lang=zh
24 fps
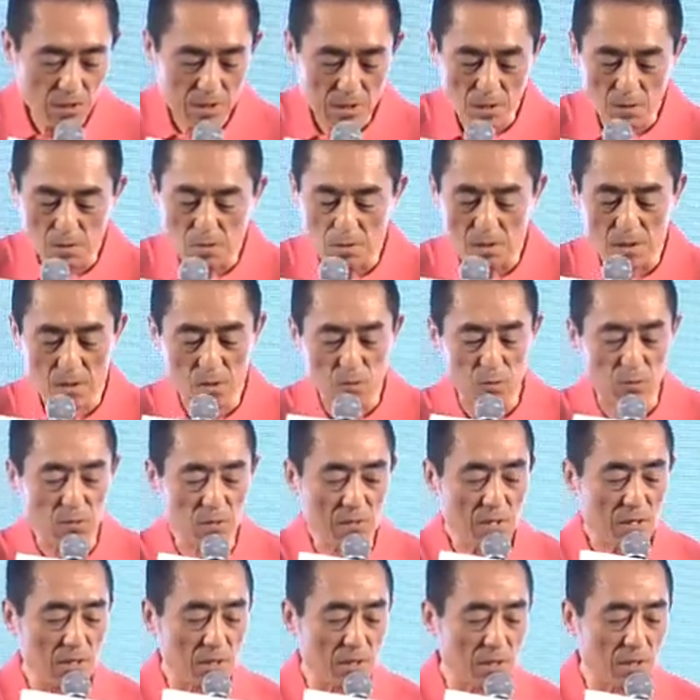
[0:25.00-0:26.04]
证明拍
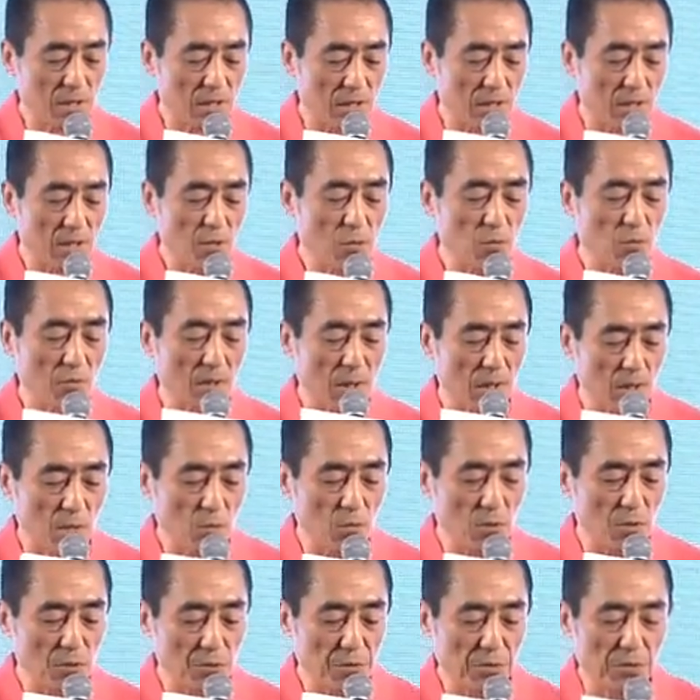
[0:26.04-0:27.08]
摄时间相去
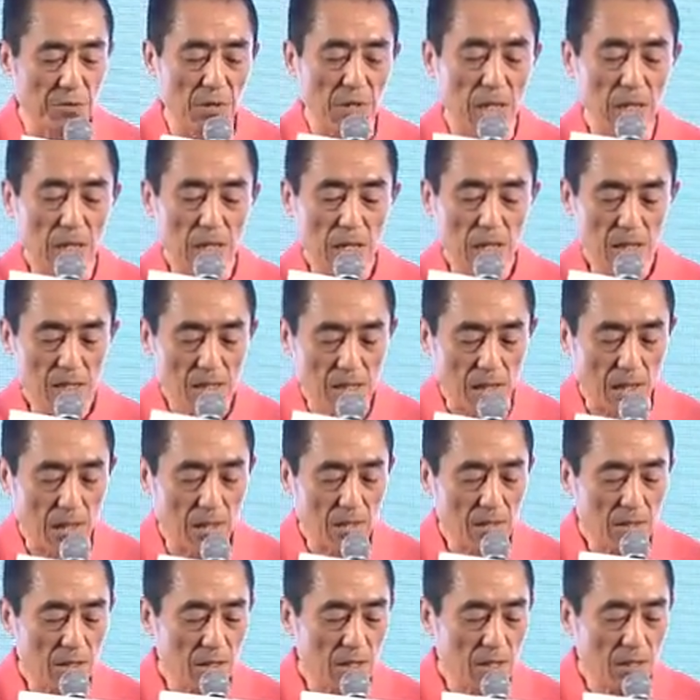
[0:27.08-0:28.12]
不远。而第
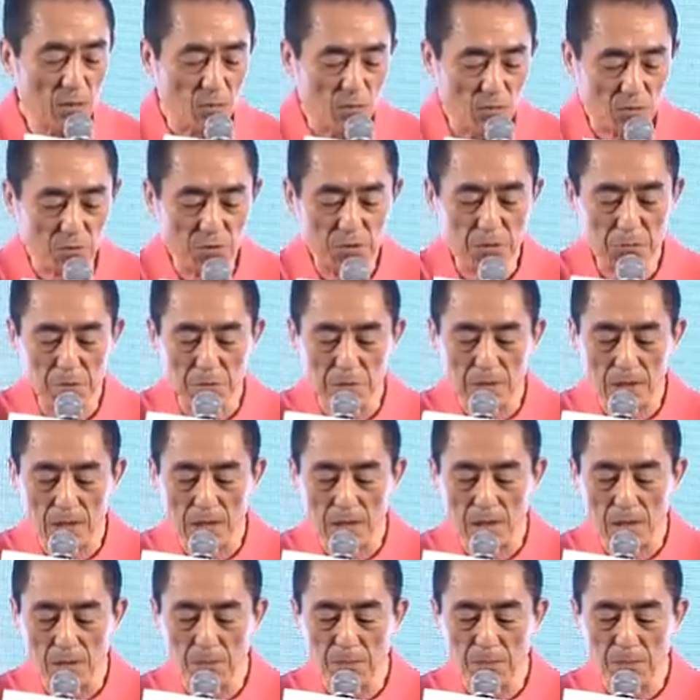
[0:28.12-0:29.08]
四张照片上，小女